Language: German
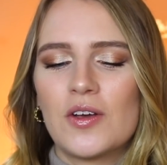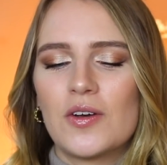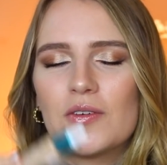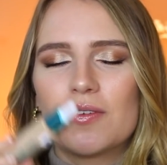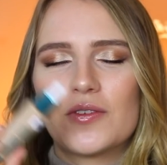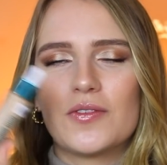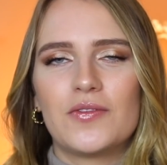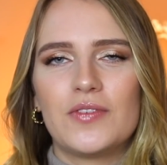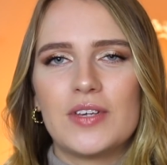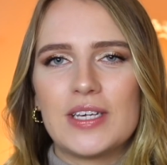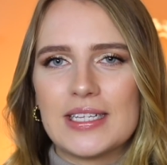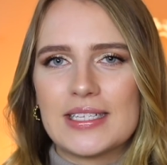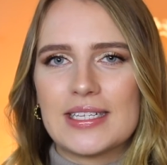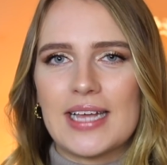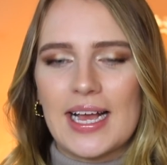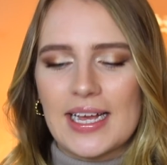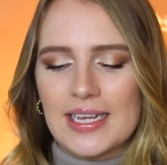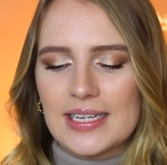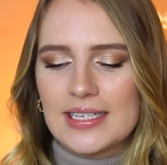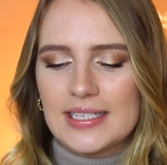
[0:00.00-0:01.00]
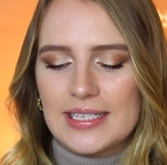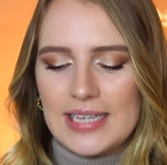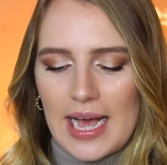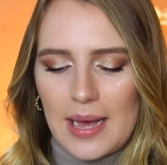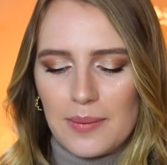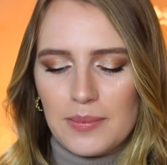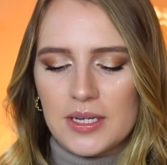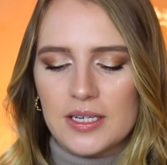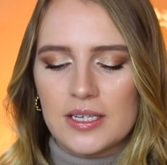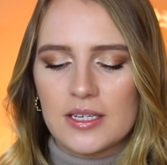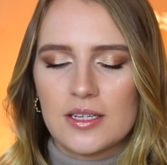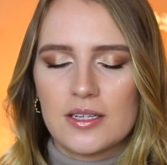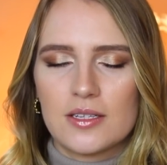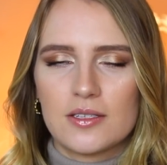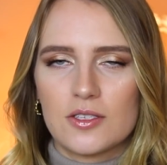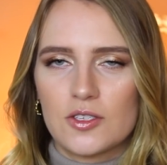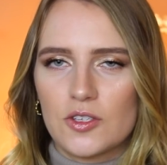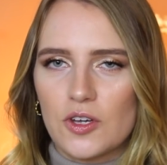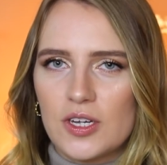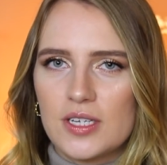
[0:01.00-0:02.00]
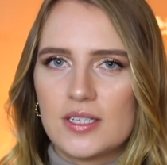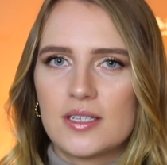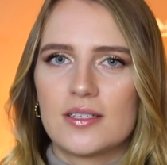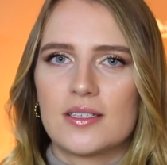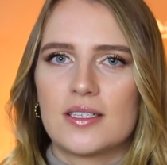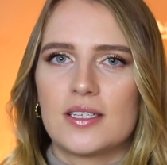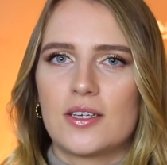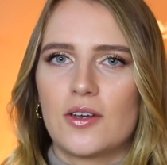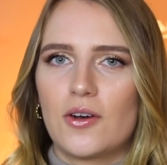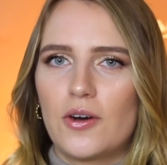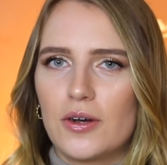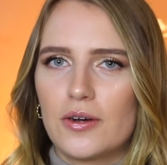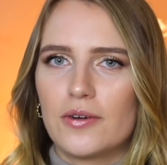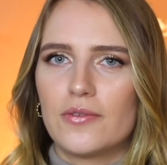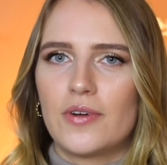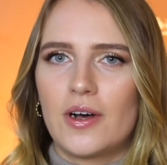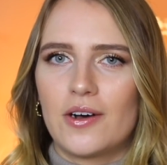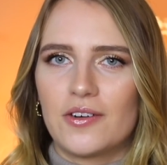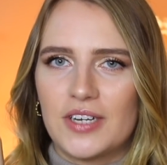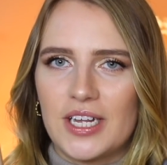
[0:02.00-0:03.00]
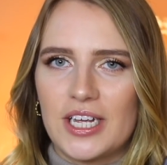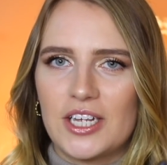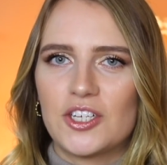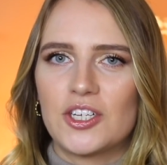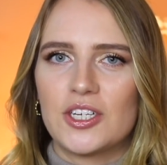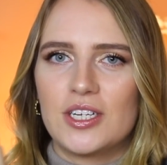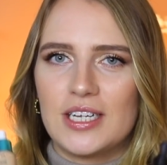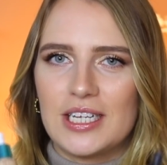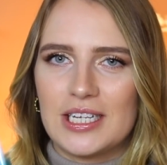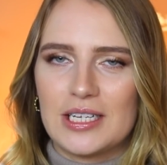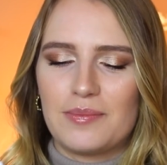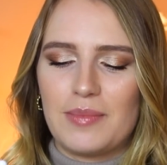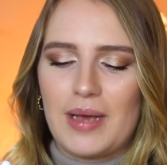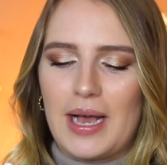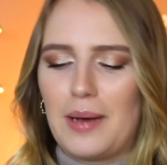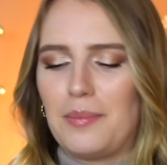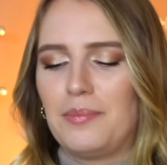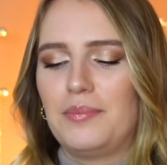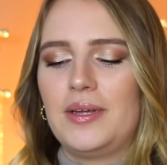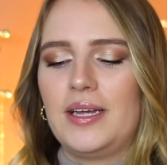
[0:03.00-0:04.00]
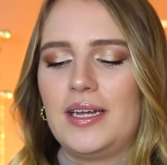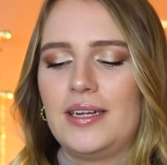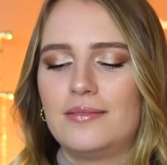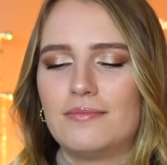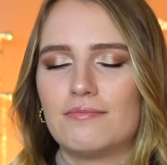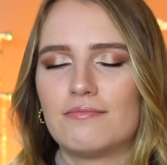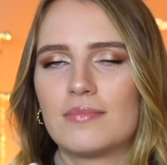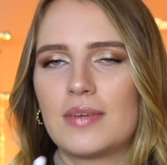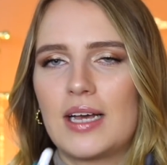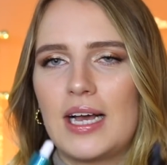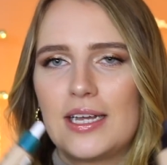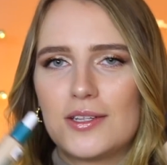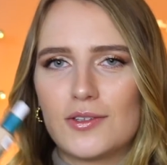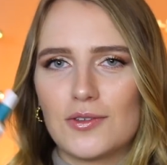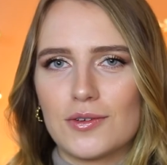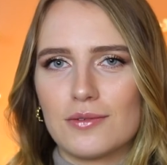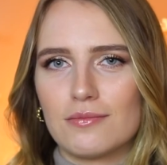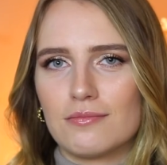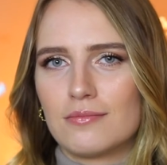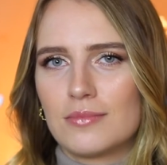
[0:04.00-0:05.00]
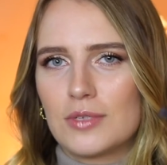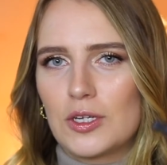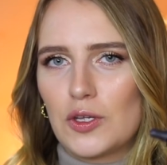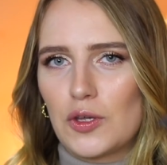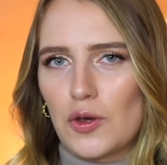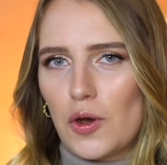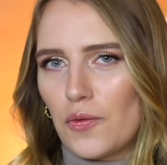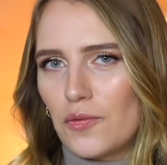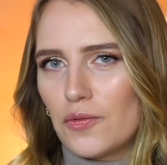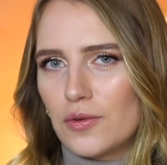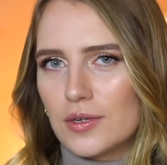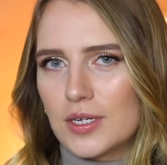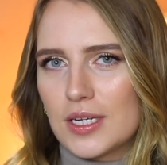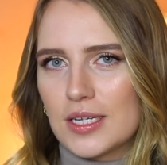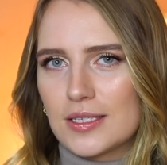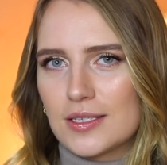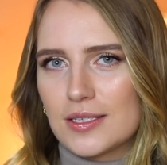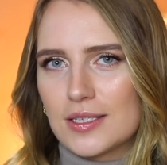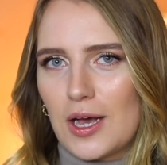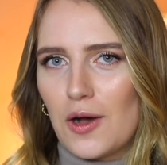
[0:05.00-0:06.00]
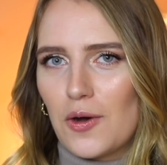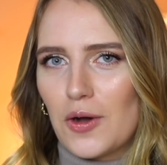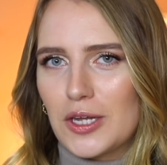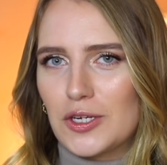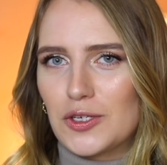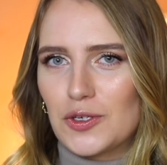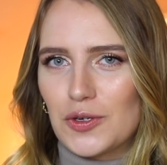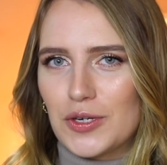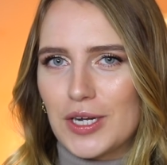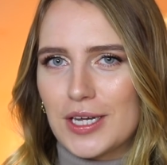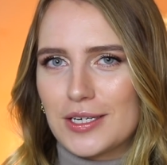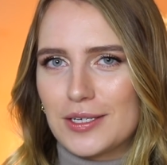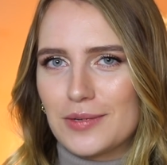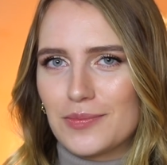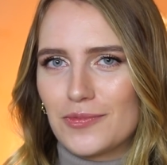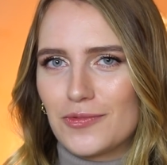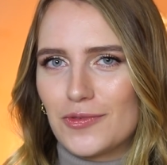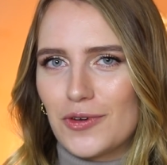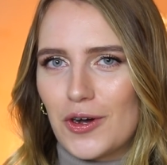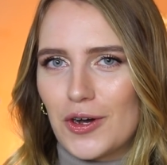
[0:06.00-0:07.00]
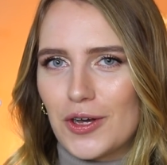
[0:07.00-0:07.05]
und wie gesagt, damit sollte sich eure Foundation nicht mehr abpellen. Also ich hoffe, das ist auch ein schöner Tipp für